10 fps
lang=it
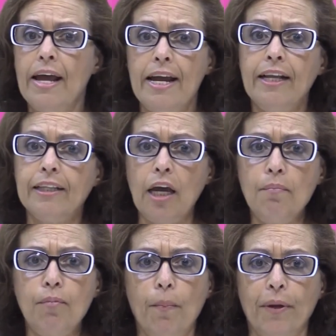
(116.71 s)
Il
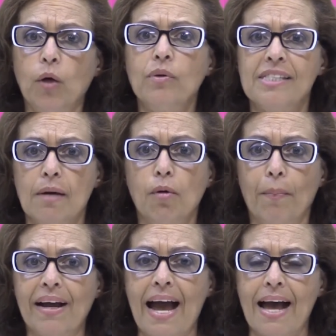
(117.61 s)
tempo per cui siamo
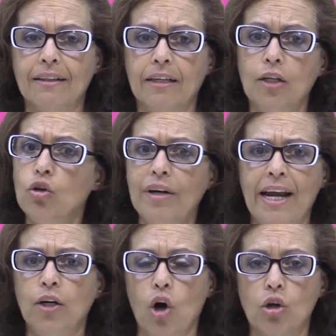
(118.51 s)
pagati non è
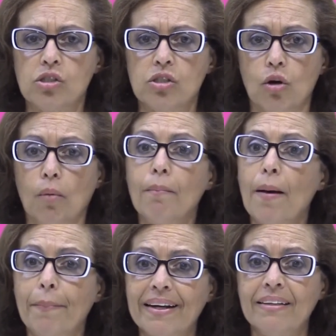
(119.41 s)
nostro, ma
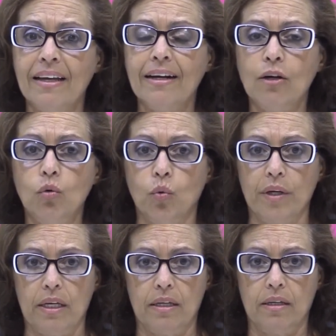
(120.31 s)
appartiene a
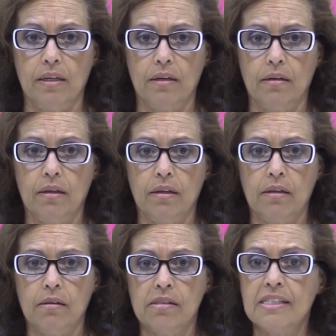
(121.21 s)
Lui.
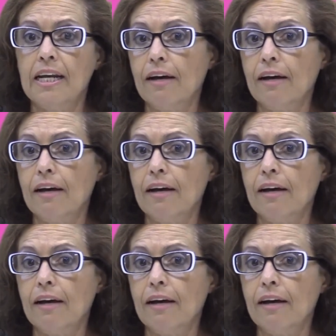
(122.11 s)
Se